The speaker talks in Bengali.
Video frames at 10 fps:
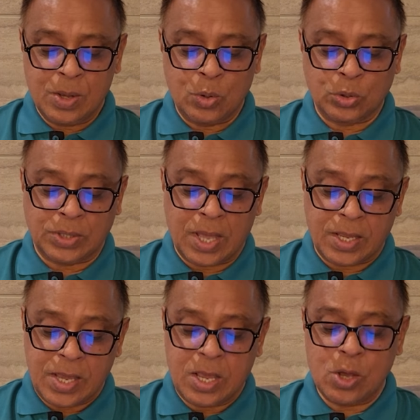হত্যায়
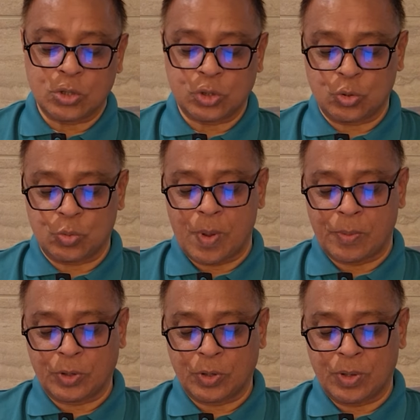কী কী অস্ত্র
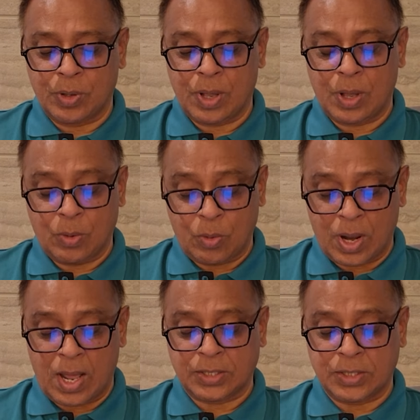ব্যবহার
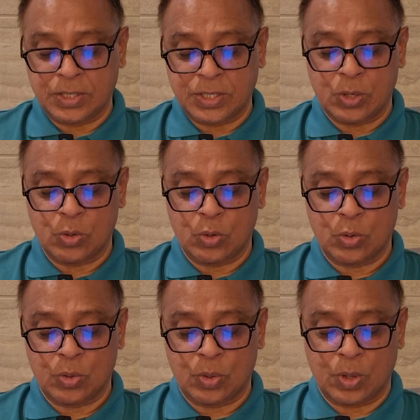করা আছে সেগুলো
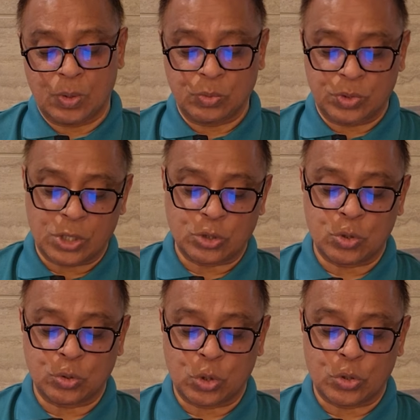উদ্ধারসহ
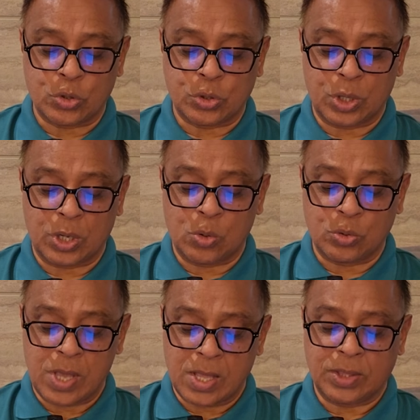তদন্তে
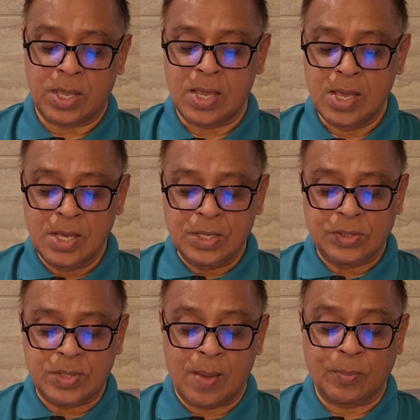গতি আনতেই
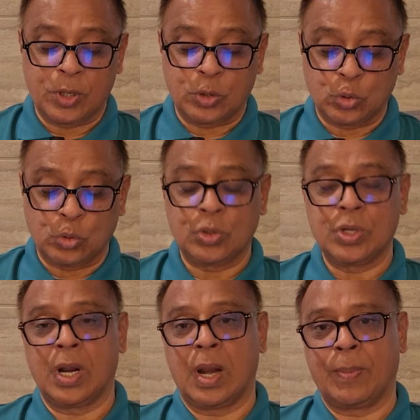সিয়ামকে চোদ্দ
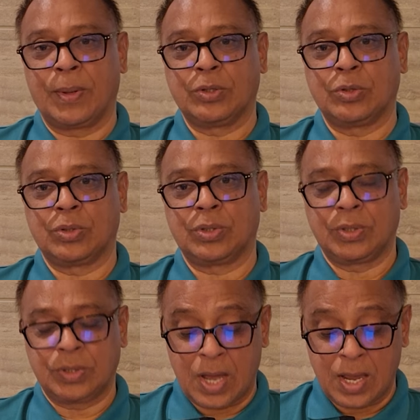দিনের হেফাজত
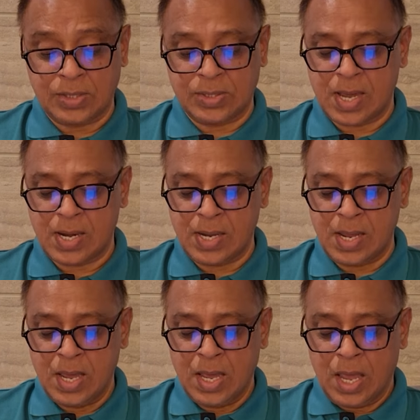চায় সিআইডি
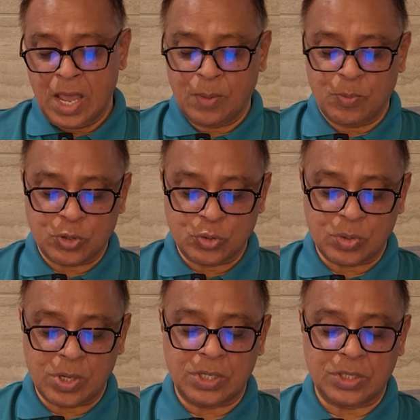এরপর
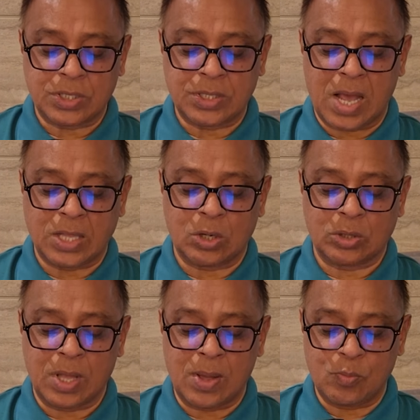শুনানি শেষে আদালত
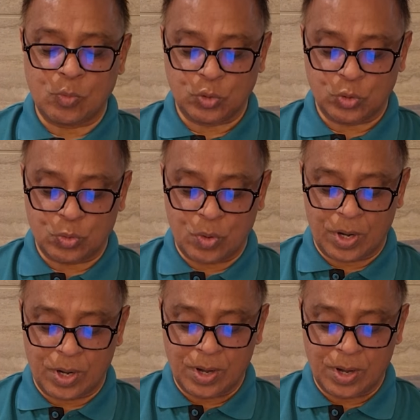তা মঞ্জুর করেন